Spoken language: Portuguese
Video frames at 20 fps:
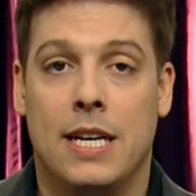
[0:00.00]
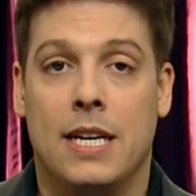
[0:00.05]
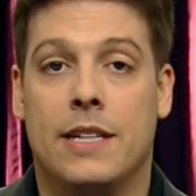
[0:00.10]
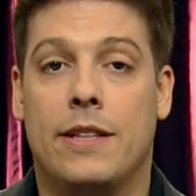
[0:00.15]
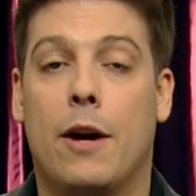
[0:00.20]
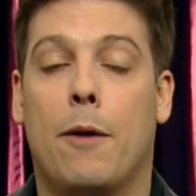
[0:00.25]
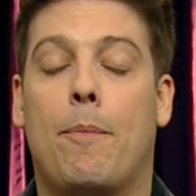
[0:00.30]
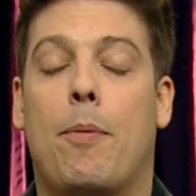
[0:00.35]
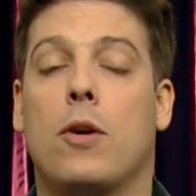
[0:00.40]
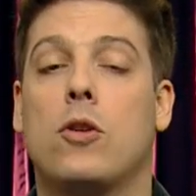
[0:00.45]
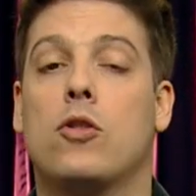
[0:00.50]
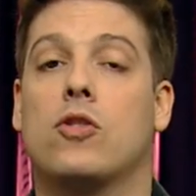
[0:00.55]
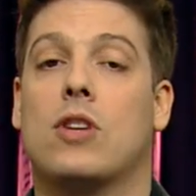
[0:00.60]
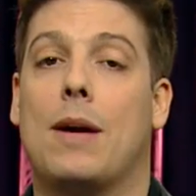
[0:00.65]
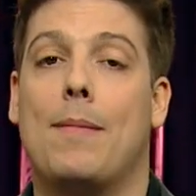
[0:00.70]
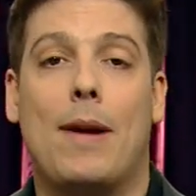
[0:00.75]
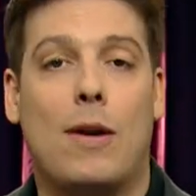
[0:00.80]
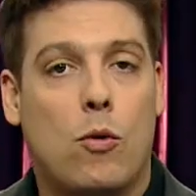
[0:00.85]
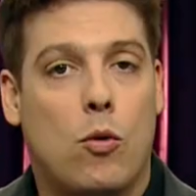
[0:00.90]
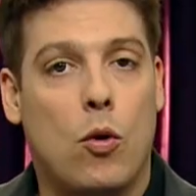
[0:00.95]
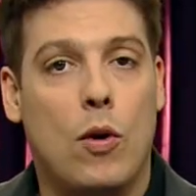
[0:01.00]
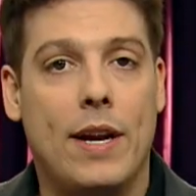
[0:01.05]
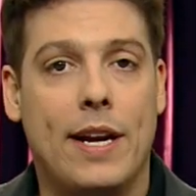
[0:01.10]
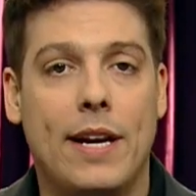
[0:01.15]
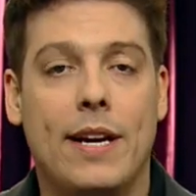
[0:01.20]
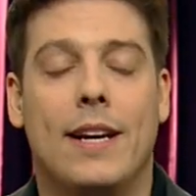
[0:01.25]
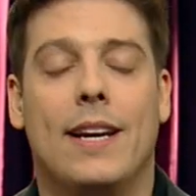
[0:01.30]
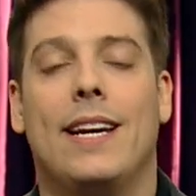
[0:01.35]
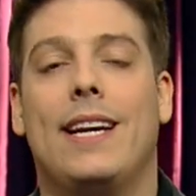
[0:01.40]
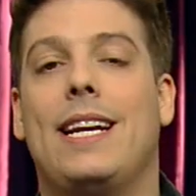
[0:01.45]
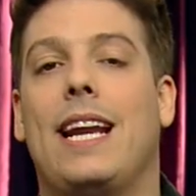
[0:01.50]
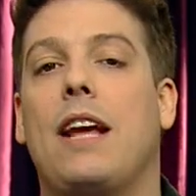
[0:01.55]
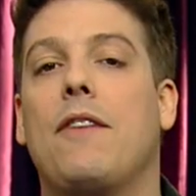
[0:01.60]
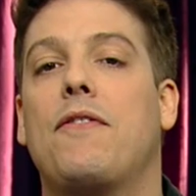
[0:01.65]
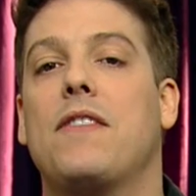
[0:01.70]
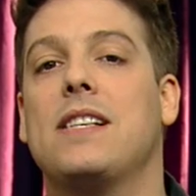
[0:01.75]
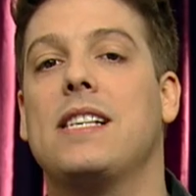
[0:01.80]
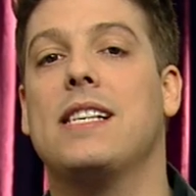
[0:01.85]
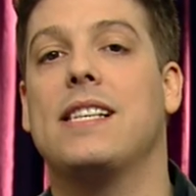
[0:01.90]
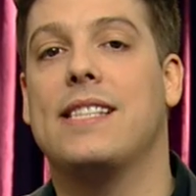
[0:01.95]
não pode usar maconha e nem
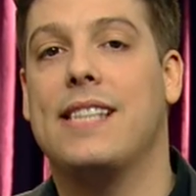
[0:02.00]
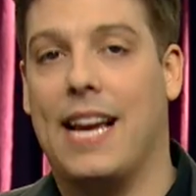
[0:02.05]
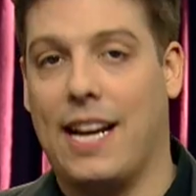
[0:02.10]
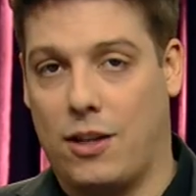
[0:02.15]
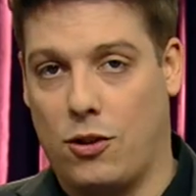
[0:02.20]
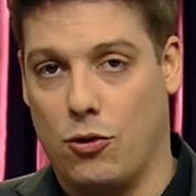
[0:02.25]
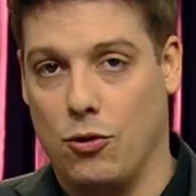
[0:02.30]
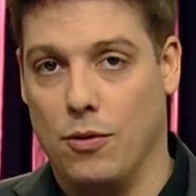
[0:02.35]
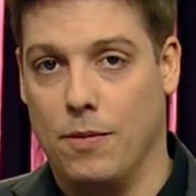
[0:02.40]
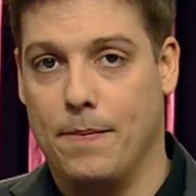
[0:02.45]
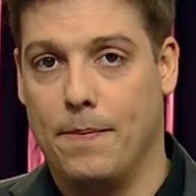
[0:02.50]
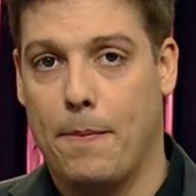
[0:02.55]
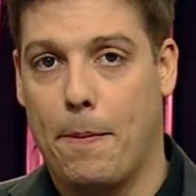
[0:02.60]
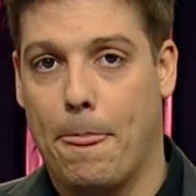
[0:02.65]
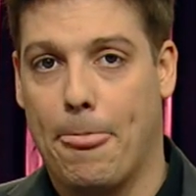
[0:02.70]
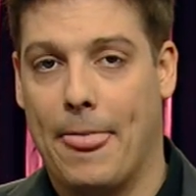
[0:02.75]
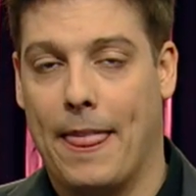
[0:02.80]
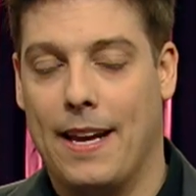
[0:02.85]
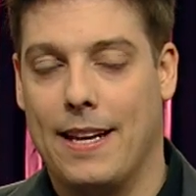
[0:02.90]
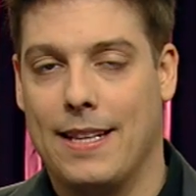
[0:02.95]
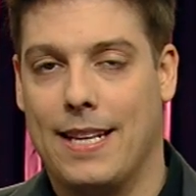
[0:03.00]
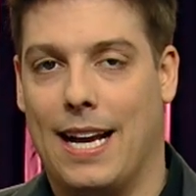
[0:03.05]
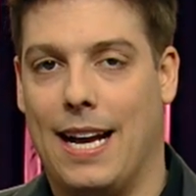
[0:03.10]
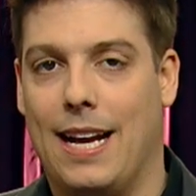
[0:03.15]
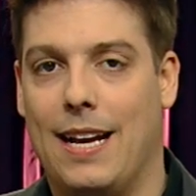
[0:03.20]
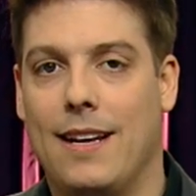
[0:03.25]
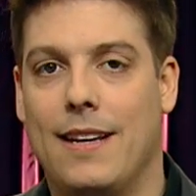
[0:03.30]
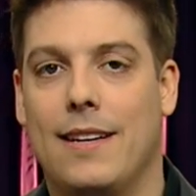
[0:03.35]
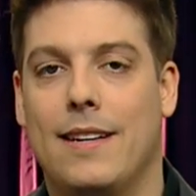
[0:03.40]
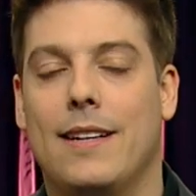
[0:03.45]
fazer sexo. Tá?